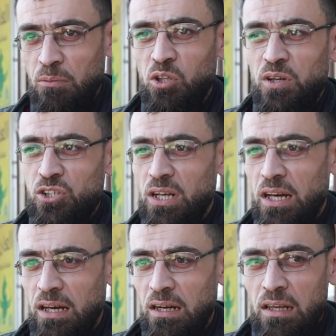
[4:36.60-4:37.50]
بتمشي
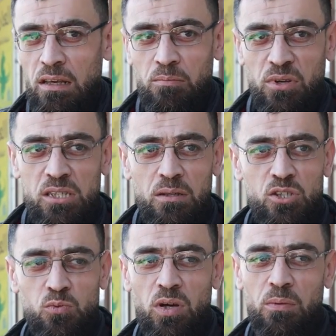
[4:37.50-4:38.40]
الحال بس
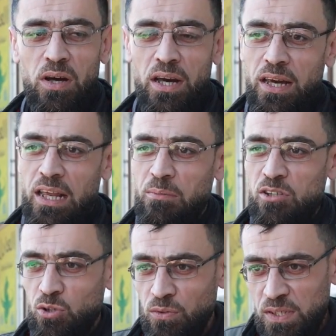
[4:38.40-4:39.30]
الصواب انا على
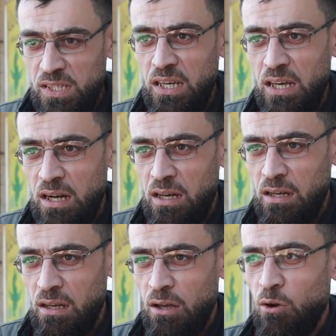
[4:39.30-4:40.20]
مصروف
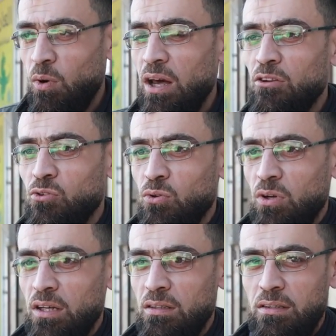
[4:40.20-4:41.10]
السياره وعلى
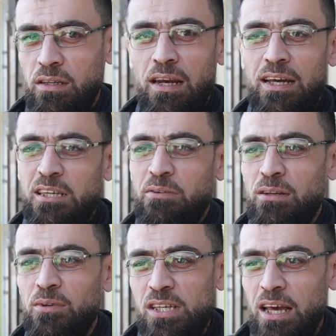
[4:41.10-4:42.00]
طرقات يعني هلا على
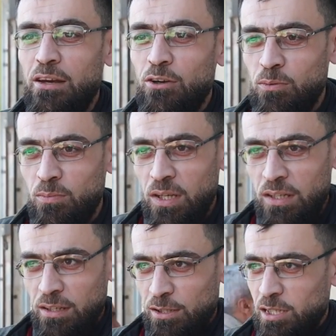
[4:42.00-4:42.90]
سبيل المثال اليوم
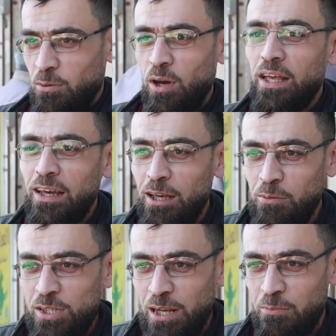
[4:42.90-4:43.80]
الصبح وانا
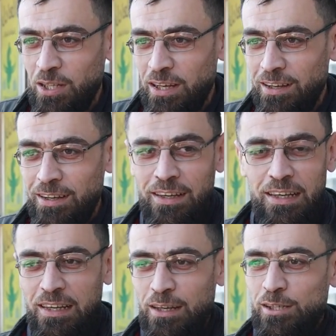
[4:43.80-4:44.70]
داخل بسرمدة
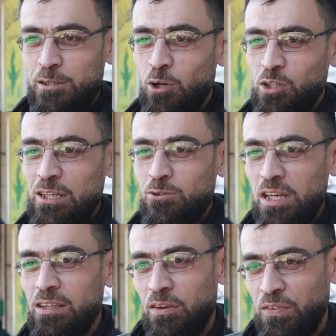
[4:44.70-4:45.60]
سبورتاج
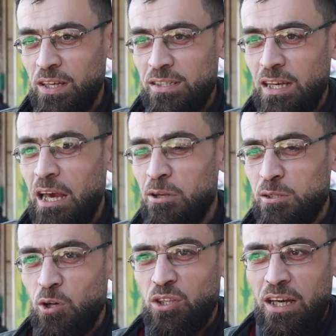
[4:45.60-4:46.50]
وسانتا في صاحب
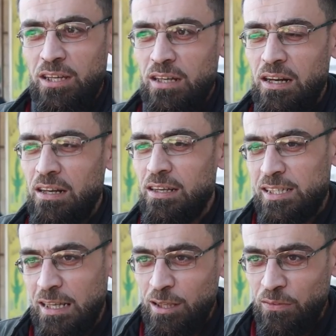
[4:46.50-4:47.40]
السبورتاج
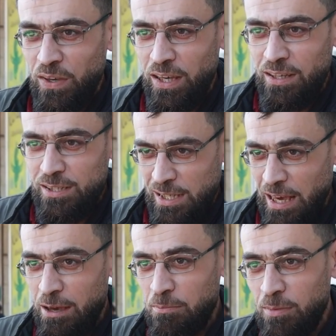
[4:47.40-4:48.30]
السانتا في
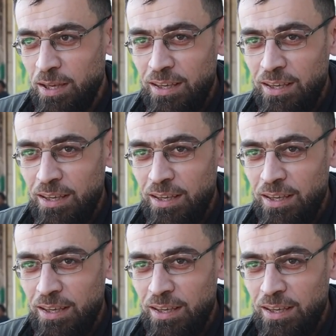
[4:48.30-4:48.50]
سي ام